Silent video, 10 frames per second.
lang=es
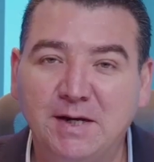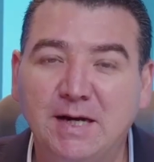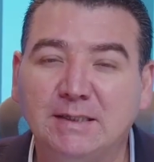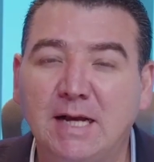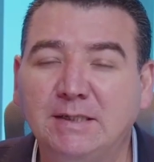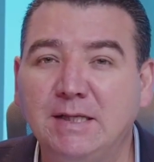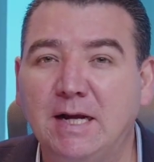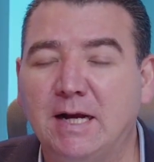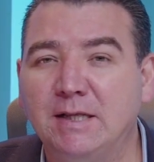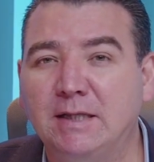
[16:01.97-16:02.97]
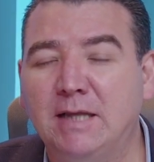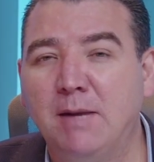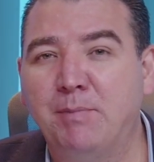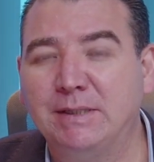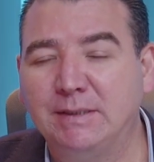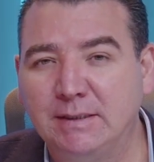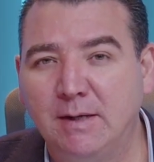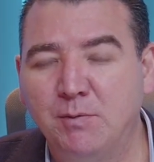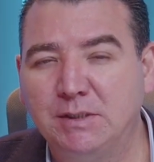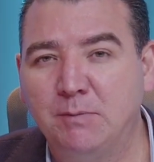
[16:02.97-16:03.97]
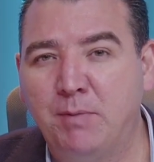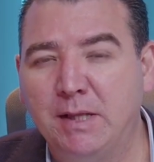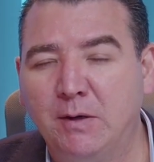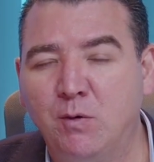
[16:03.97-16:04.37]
Es Erika Sánchez, la candidata a la presidencia municipal